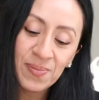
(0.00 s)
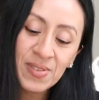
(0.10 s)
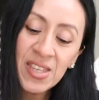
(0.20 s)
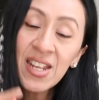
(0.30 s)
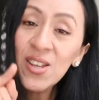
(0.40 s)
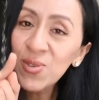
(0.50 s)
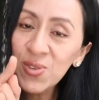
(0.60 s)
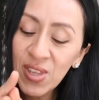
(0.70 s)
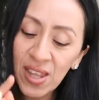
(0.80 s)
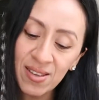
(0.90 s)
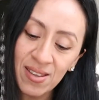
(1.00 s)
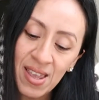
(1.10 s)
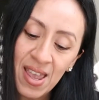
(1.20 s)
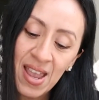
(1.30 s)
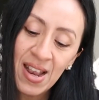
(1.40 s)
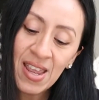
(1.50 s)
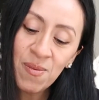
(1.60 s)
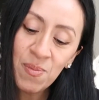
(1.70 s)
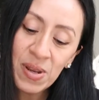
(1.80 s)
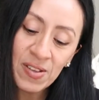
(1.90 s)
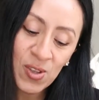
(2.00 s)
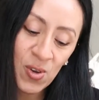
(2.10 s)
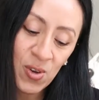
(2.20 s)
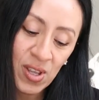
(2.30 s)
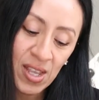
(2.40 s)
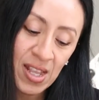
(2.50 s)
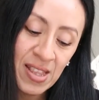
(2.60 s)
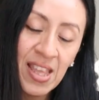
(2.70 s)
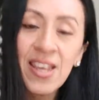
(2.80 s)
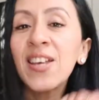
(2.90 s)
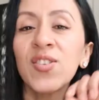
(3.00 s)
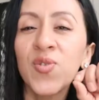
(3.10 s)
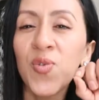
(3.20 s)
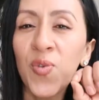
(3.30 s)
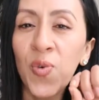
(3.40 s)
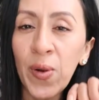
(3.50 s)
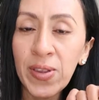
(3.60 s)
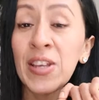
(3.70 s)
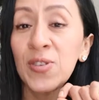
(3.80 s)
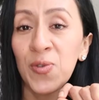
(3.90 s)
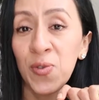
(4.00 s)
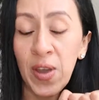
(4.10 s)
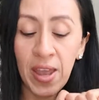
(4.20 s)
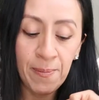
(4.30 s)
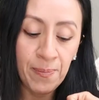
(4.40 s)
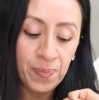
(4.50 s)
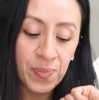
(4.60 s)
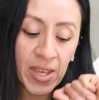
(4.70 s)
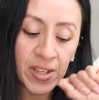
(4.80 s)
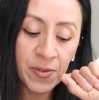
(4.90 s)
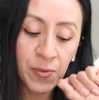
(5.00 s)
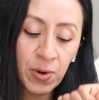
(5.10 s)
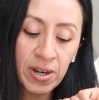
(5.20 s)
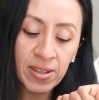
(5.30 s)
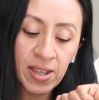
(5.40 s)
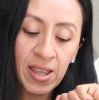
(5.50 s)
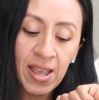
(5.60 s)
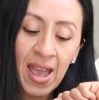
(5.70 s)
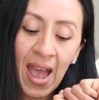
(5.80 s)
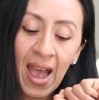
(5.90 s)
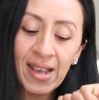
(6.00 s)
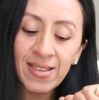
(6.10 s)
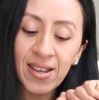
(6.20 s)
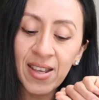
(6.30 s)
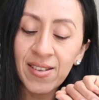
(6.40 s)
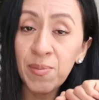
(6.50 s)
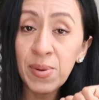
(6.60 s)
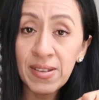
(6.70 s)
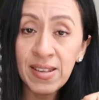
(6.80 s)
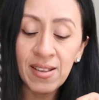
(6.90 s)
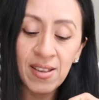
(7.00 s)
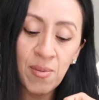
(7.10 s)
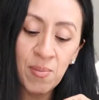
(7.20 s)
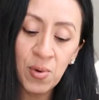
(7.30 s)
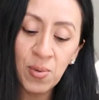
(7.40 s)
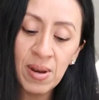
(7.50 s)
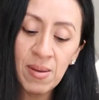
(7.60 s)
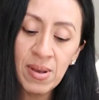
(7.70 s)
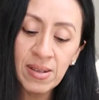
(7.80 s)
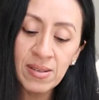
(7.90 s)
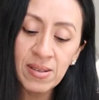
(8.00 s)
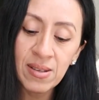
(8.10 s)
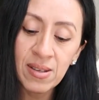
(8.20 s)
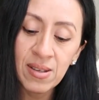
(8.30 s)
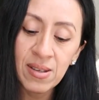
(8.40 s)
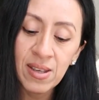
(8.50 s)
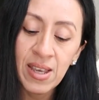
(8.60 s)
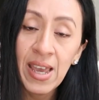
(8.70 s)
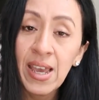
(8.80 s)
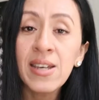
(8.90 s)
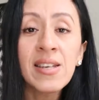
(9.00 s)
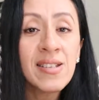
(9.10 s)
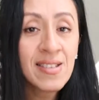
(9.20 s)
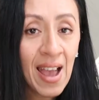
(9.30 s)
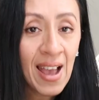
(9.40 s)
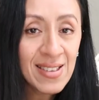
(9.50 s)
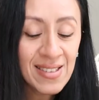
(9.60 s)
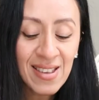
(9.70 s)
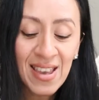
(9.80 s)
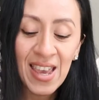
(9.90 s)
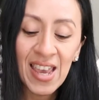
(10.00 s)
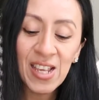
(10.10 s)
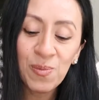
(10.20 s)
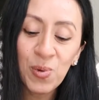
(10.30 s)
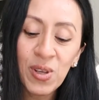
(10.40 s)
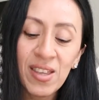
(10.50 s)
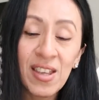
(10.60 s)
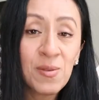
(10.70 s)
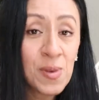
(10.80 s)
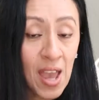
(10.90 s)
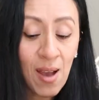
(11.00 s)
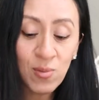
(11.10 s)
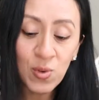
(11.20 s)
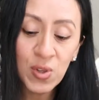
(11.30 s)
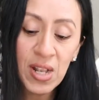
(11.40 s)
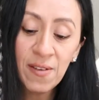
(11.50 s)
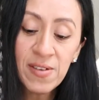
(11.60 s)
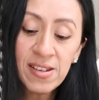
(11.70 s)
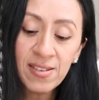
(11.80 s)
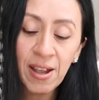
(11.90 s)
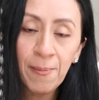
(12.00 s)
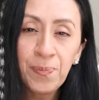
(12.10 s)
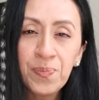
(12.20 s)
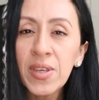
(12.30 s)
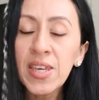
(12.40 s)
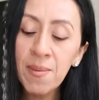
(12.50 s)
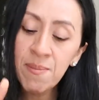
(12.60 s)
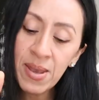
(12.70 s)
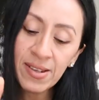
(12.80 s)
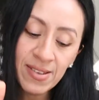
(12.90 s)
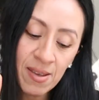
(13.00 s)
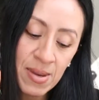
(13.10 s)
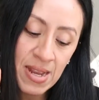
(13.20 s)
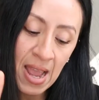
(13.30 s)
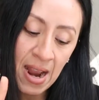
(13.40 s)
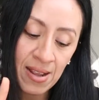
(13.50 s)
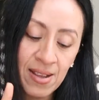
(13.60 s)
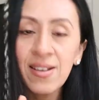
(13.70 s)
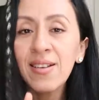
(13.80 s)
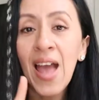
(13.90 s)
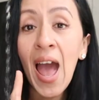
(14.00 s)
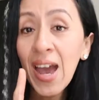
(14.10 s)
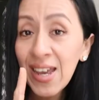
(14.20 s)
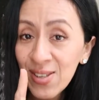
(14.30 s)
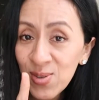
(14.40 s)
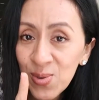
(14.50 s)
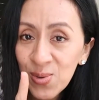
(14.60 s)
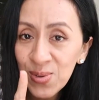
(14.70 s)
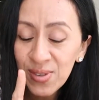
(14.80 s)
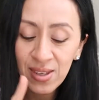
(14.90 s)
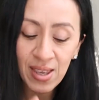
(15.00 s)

¿tiene usted la impresión de que su, de su fe es fuerte hasta que se presentan problemas? Quizás es porque desviamos la vista y en vez de mirar a Jesús,